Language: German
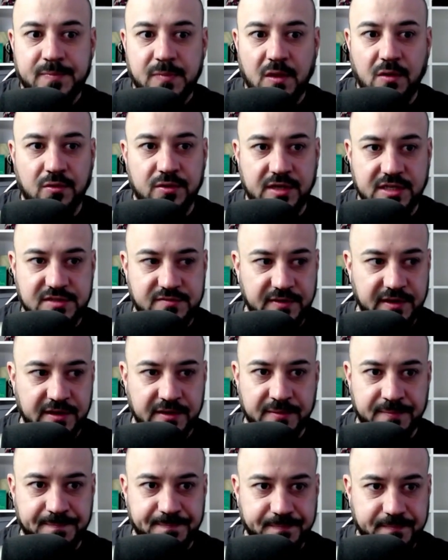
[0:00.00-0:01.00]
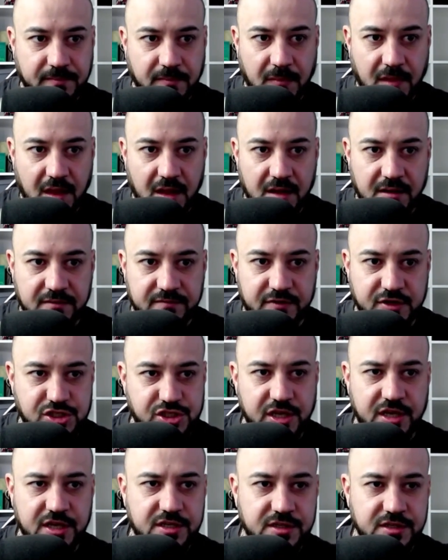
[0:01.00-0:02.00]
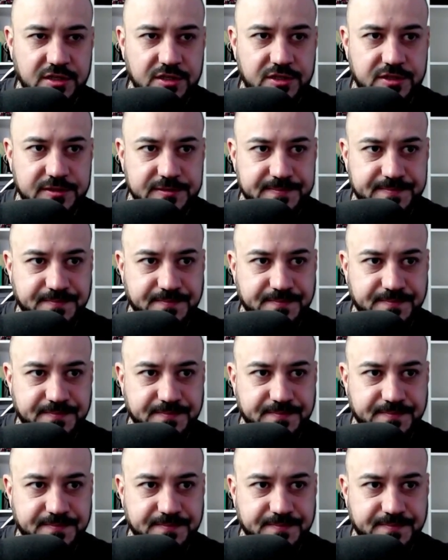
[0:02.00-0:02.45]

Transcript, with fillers: Und deswegen verstehe ich nicht,